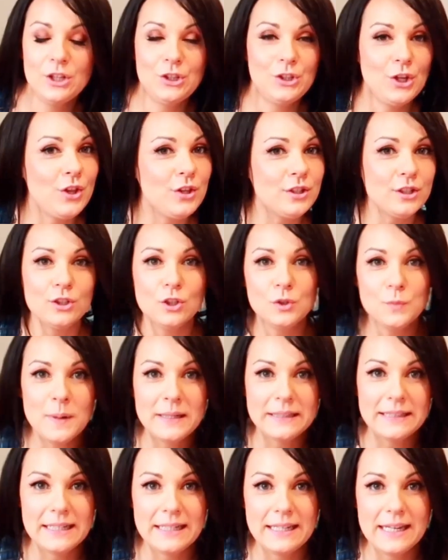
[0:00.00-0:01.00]
de todos estos
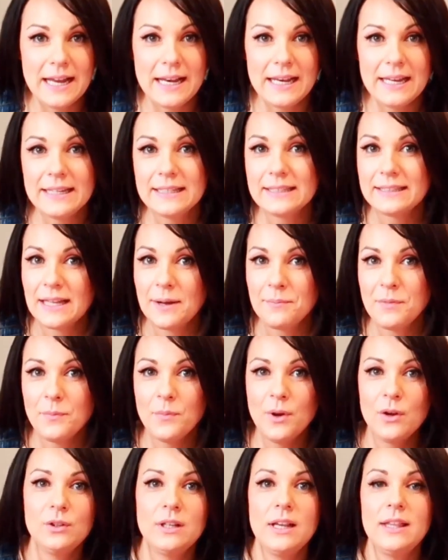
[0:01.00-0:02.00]
materiales,
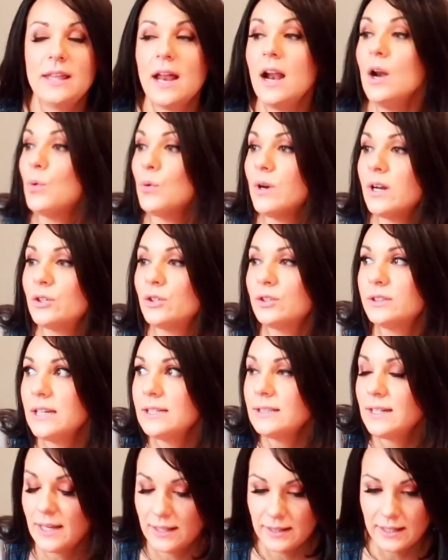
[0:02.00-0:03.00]
también voy a utilizar algunas
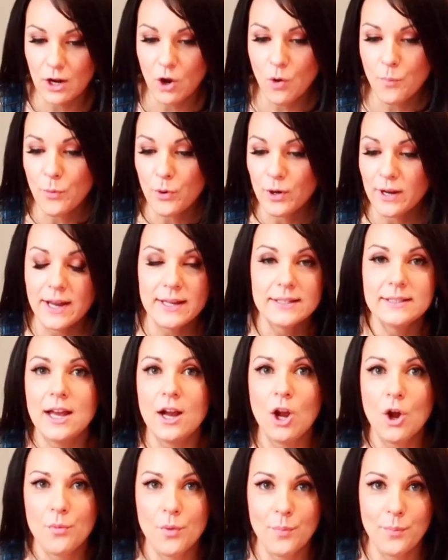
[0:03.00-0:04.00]
cosas que tengo por
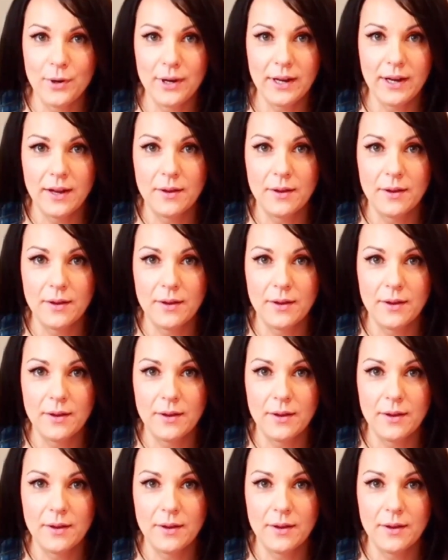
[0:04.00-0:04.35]
casa, como por